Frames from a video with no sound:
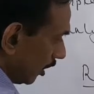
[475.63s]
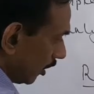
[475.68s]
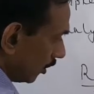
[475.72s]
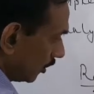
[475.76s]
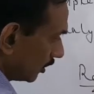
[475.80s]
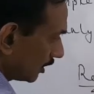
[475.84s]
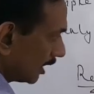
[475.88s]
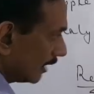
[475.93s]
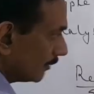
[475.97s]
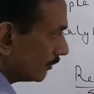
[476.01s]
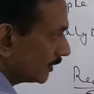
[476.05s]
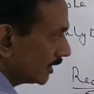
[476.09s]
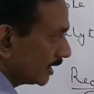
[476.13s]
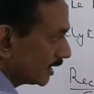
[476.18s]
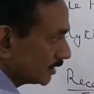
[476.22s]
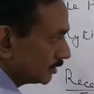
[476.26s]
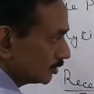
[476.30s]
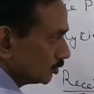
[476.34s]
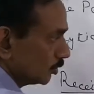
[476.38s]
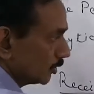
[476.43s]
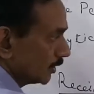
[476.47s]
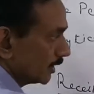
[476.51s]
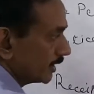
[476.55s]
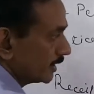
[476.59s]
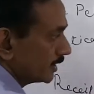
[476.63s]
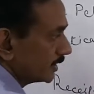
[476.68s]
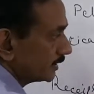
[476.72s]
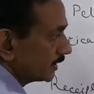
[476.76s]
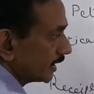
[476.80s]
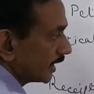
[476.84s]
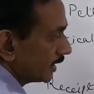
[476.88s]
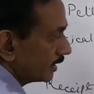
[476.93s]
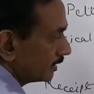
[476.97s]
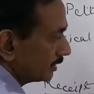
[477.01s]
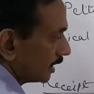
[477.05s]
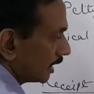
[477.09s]
और आप खर्चों की
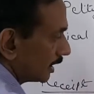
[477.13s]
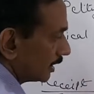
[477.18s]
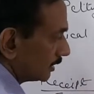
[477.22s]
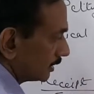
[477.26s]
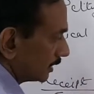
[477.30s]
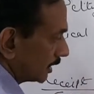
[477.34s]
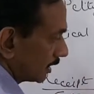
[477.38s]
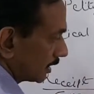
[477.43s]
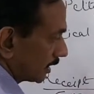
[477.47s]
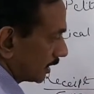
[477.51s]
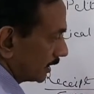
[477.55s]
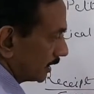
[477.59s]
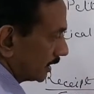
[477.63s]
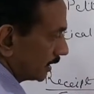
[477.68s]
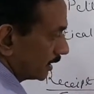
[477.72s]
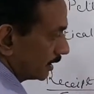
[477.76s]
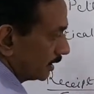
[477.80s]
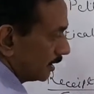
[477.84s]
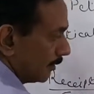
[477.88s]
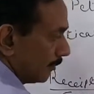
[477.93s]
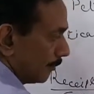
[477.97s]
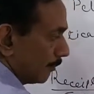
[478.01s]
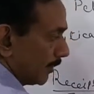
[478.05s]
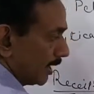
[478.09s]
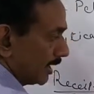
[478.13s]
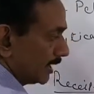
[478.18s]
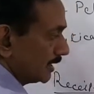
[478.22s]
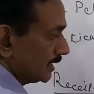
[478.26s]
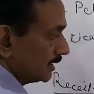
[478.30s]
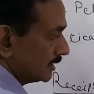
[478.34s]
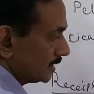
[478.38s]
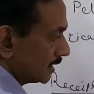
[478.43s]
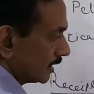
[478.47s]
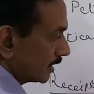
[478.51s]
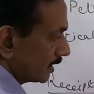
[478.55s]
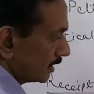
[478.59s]
डिटेल डालते रहिए मान
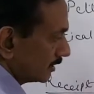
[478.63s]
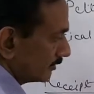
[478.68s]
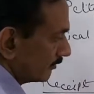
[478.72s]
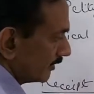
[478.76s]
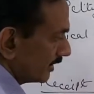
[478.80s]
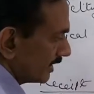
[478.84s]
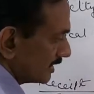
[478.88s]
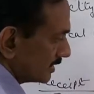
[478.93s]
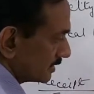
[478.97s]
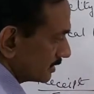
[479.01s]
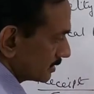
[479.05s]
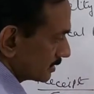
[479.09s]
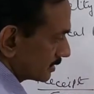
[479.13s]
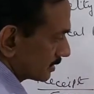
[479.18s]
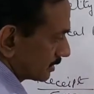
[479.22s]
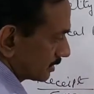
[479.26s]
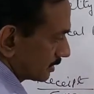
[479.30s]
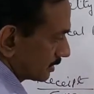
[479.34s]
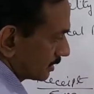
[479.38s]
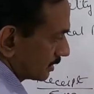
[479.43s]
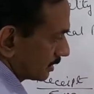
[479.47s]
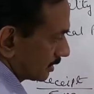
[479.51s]
लीजिए कन्वेंस